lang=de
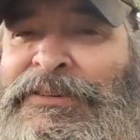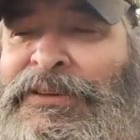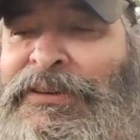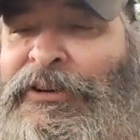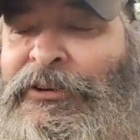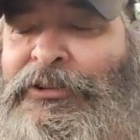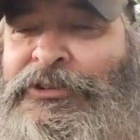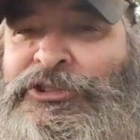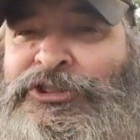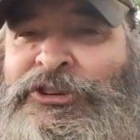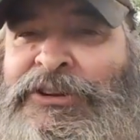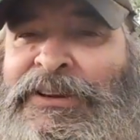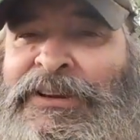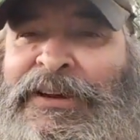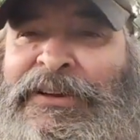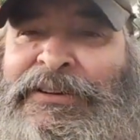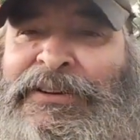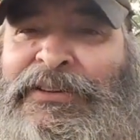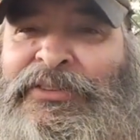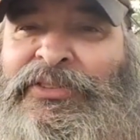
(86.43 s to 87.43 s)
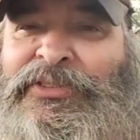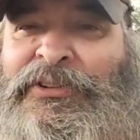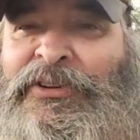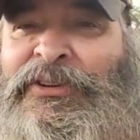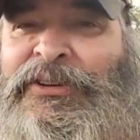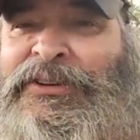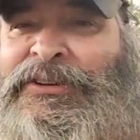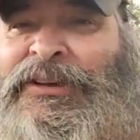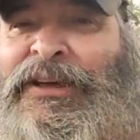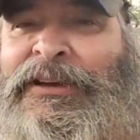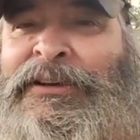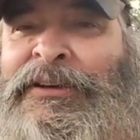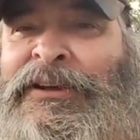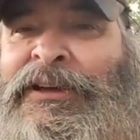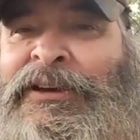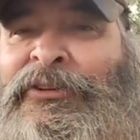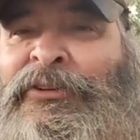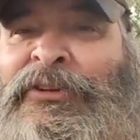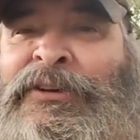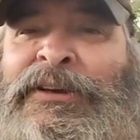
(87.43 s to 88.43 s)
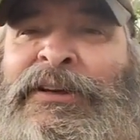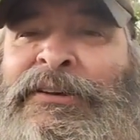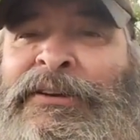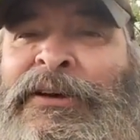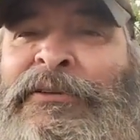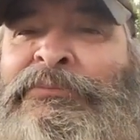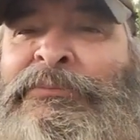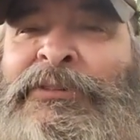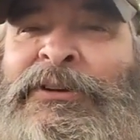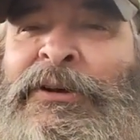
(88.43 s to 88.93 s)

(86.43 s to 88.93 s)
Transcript: die aus China das Zeug dann nach Rotterdam